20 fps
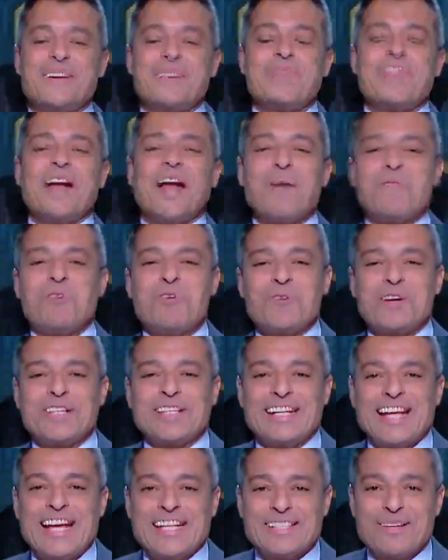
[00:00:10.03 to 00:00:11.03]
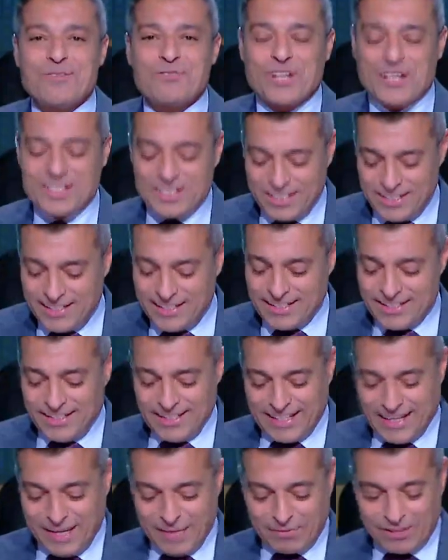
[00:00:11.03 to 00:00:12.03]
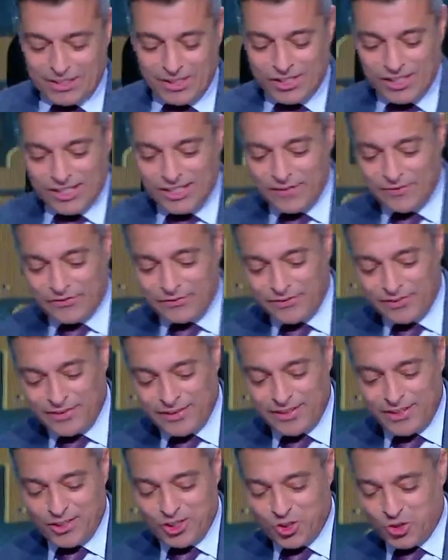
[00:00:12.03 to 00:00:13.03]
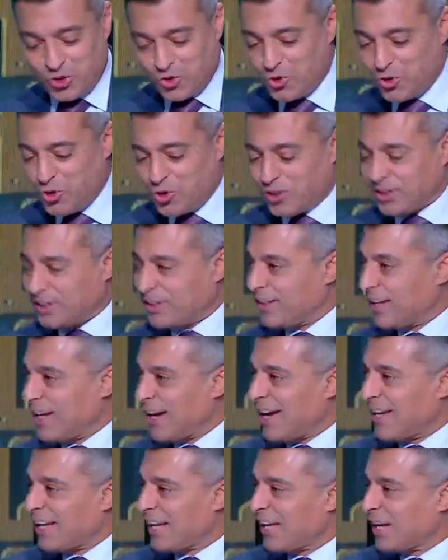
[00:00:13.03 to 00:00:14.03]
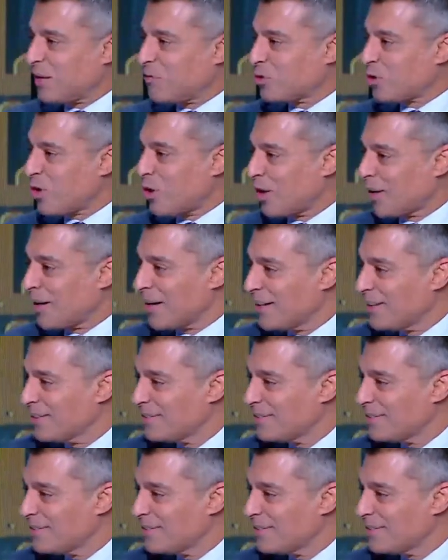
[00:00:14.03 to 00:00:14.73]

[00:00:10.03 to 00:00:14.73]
مرحبا بيكم مره ثانيه اعزائي المشاهدين كابتن شريف شوط على غير المتوقع